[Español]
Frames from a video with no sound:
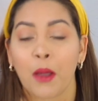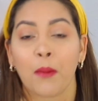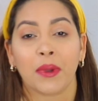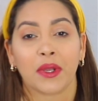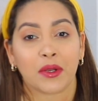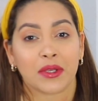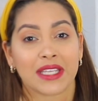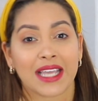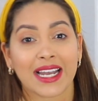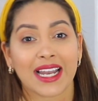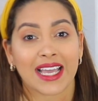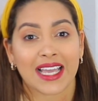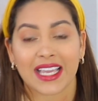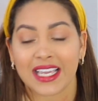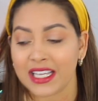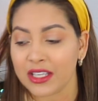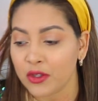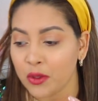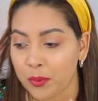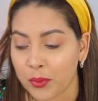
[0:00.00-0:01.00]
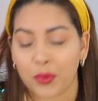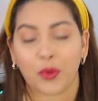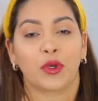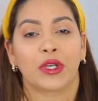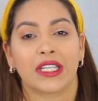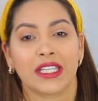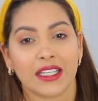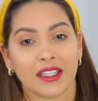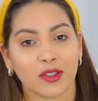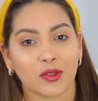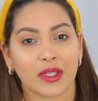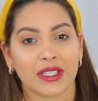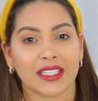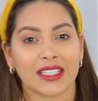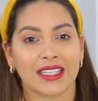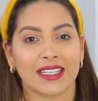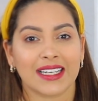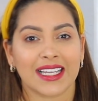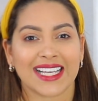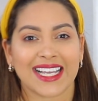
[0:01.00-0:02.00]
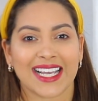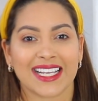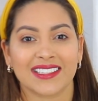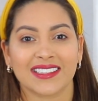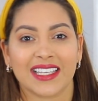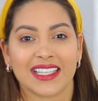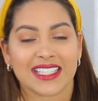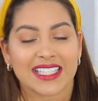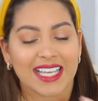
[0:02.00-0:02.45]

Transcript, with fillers: pero ya las he ido poniendo aquí en la casa,